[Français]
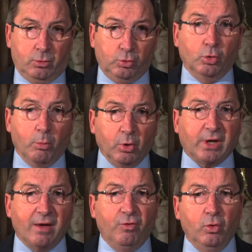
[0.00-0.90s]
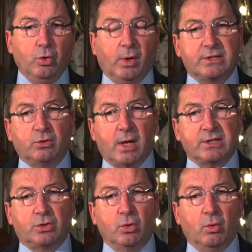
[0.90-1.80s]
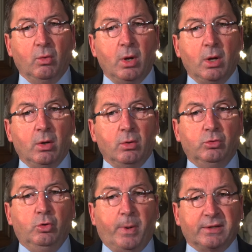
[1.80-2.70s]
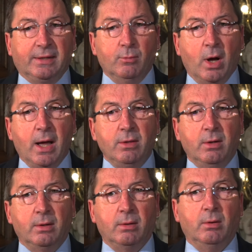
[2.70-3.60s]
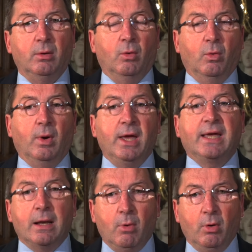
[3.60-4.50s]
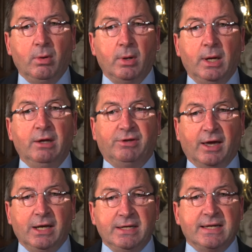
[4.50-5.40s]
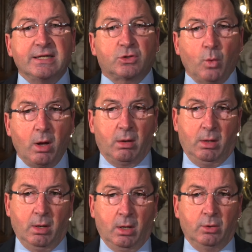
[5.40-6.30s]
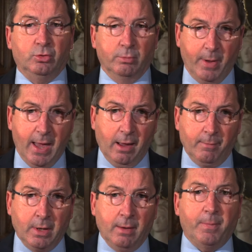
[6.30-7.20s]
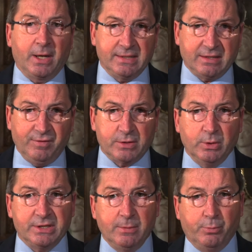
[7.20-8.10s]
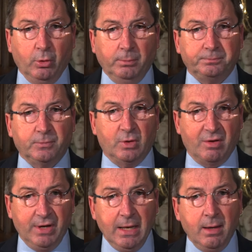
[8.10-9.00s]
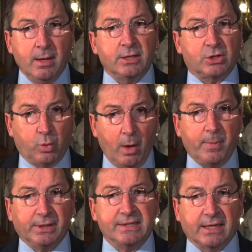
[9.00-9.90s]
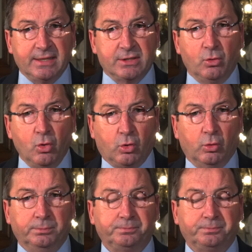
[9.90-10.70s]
De nombreux travaux de restauration du patrimoine ont également été réalisés, soit d'une part par les services municipaux de la ville, soit par des artisans locaux.